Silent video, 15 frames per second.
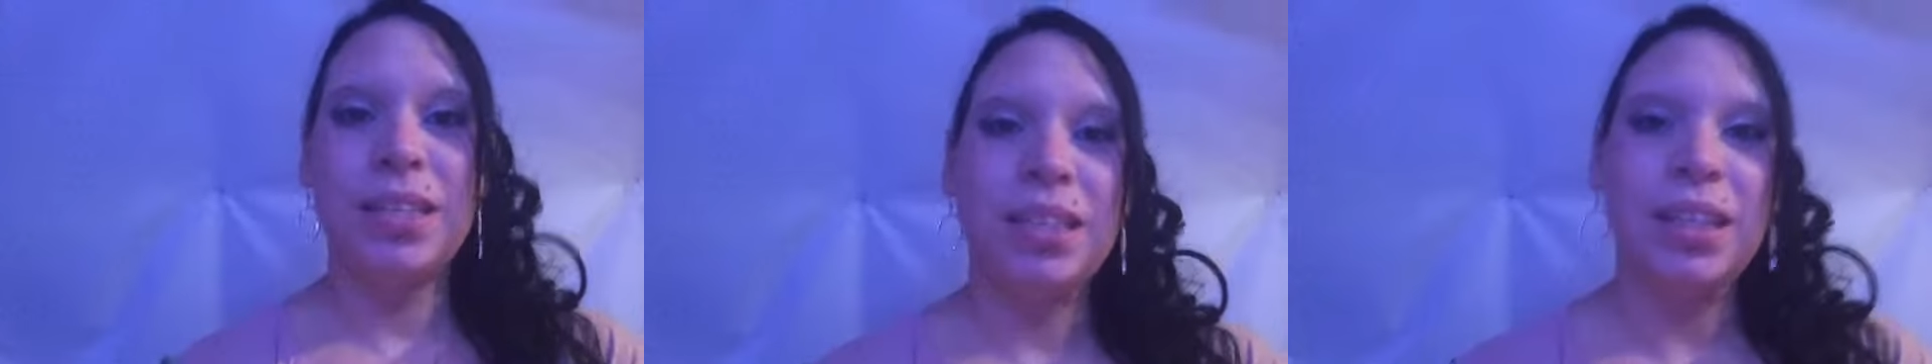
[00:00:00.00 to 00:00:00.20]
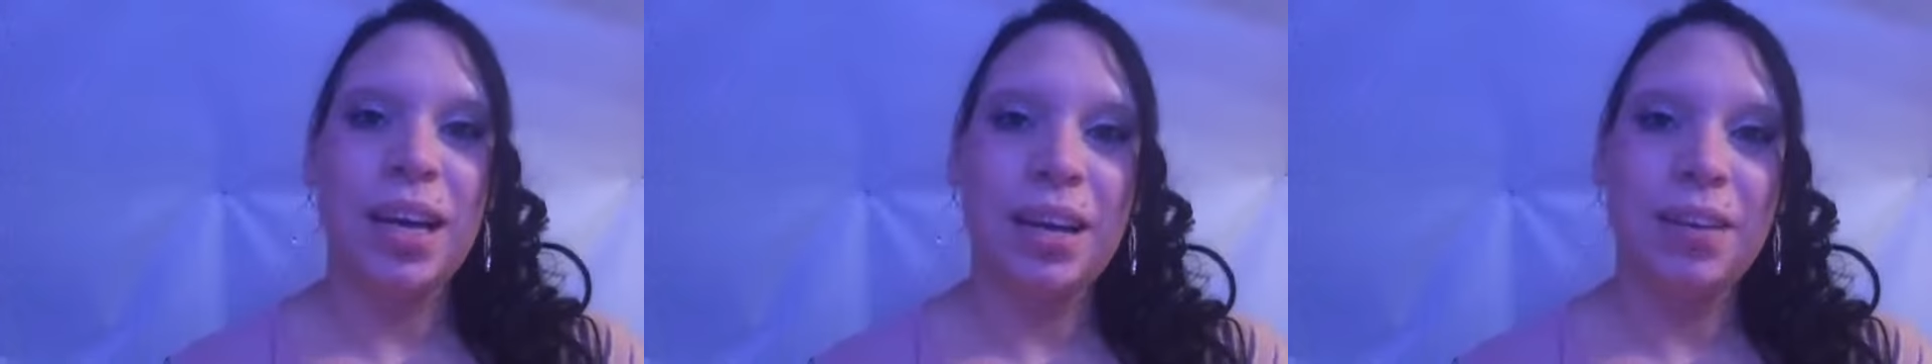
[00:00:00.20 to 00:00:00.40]

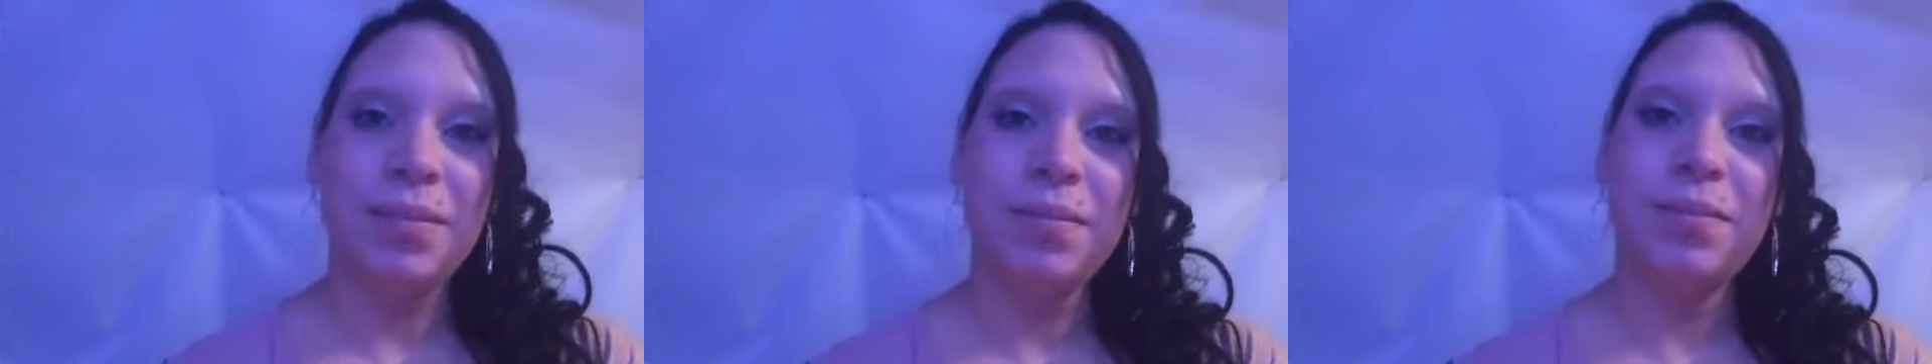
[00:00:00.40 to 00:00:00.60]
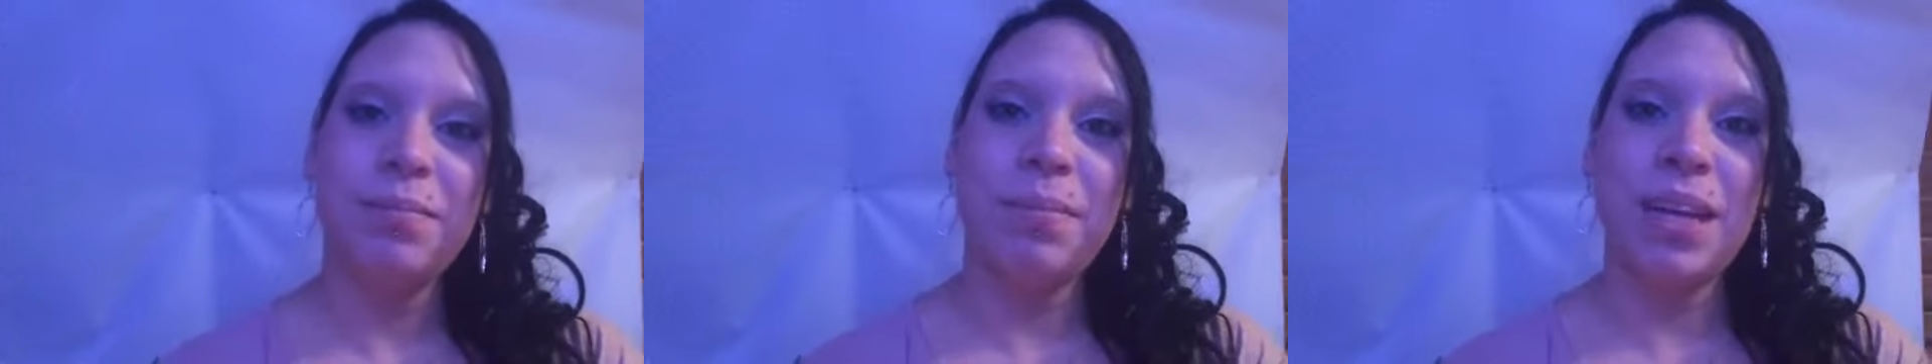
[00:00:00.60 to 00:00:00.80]
ja,
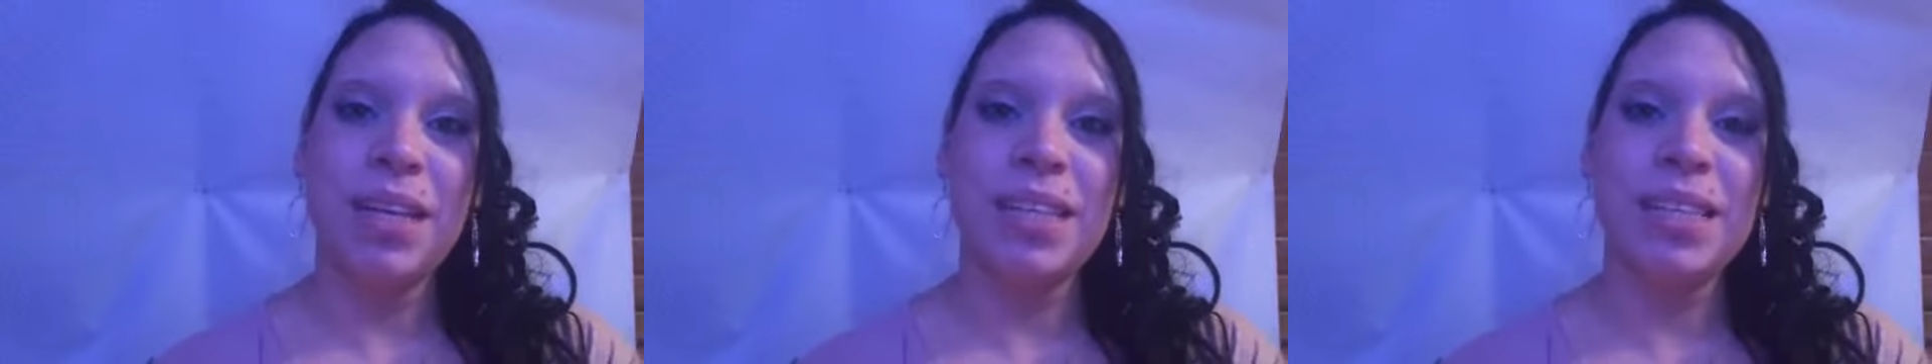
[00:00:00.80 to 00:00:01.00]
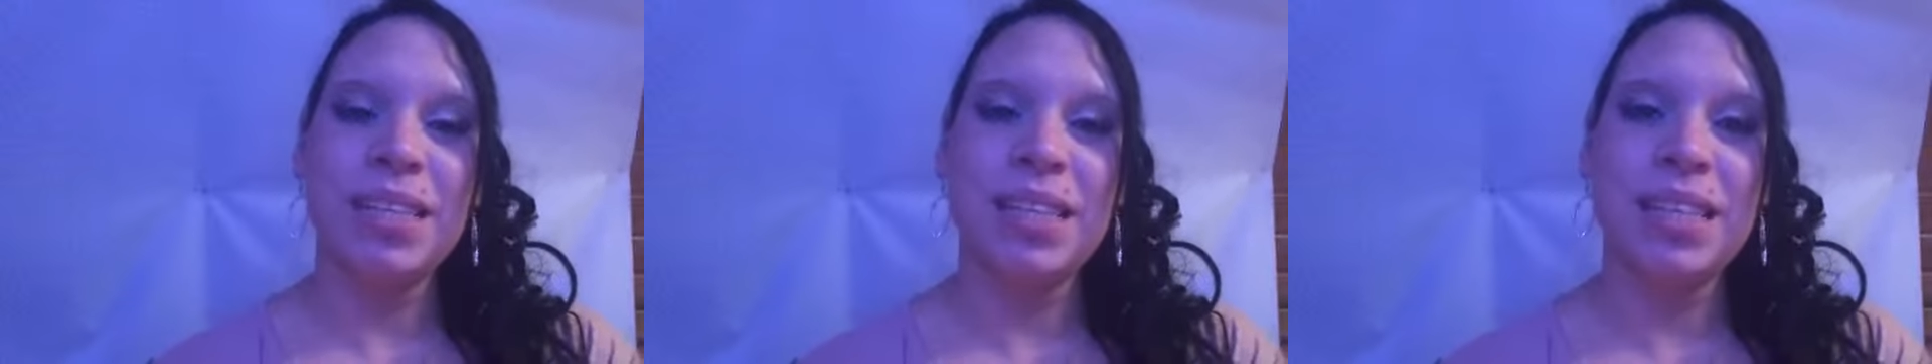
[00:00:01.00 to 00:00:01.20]
mache
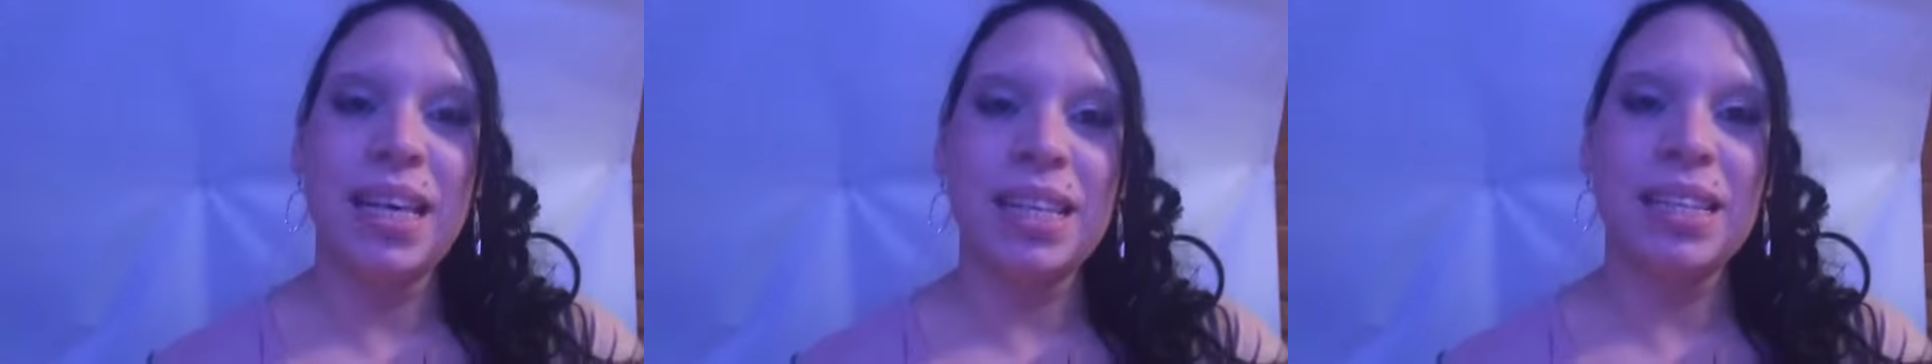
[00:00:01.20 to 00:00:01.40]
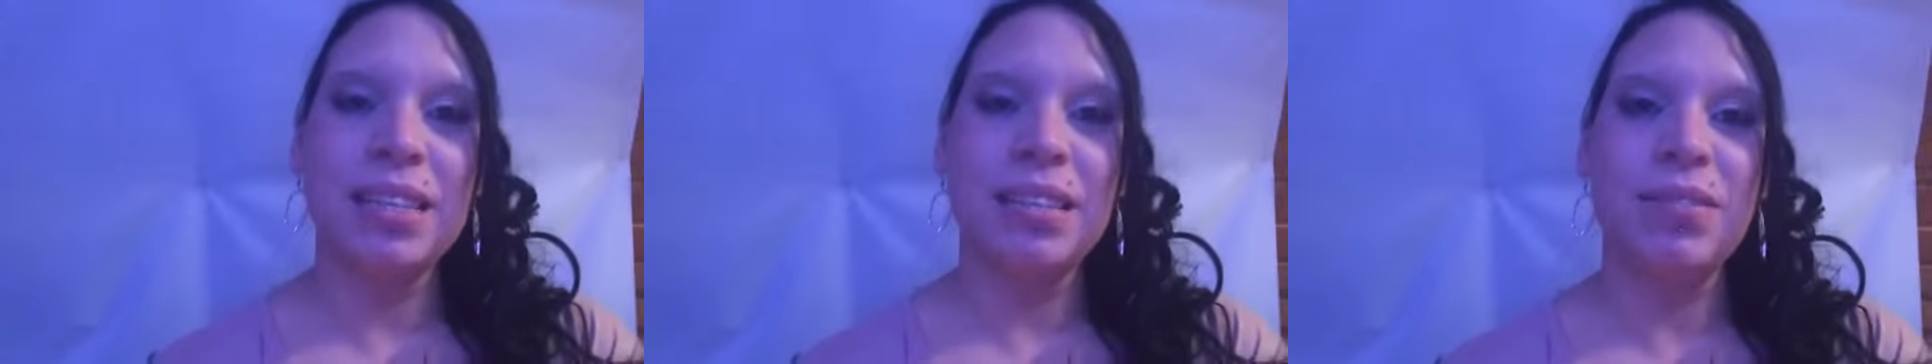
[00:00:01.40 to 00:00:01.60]
ich das
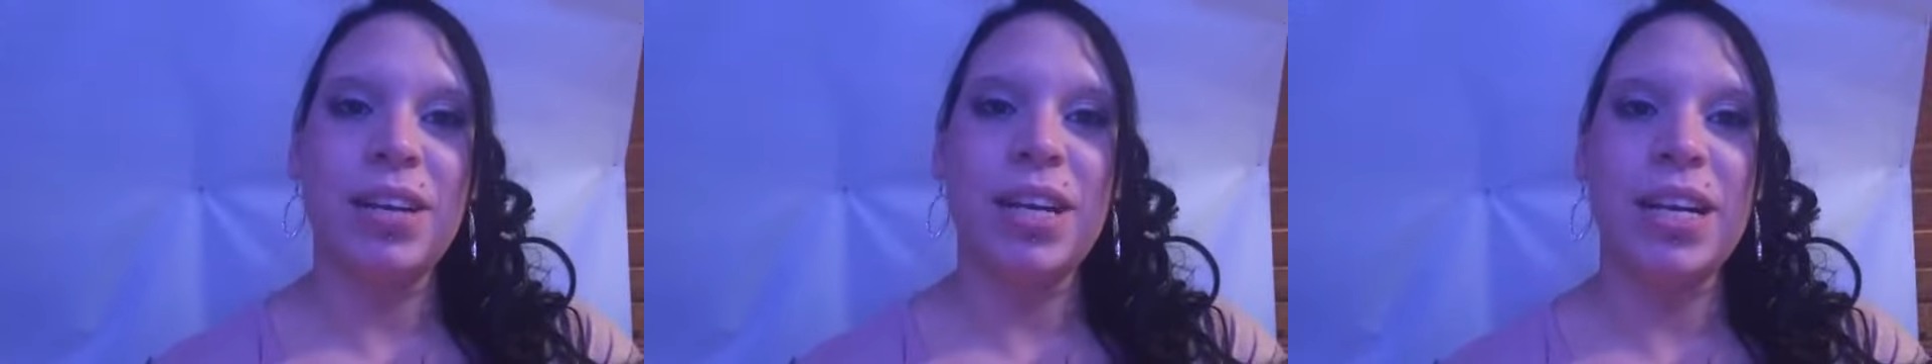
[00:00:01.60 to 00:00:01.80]
jetzt,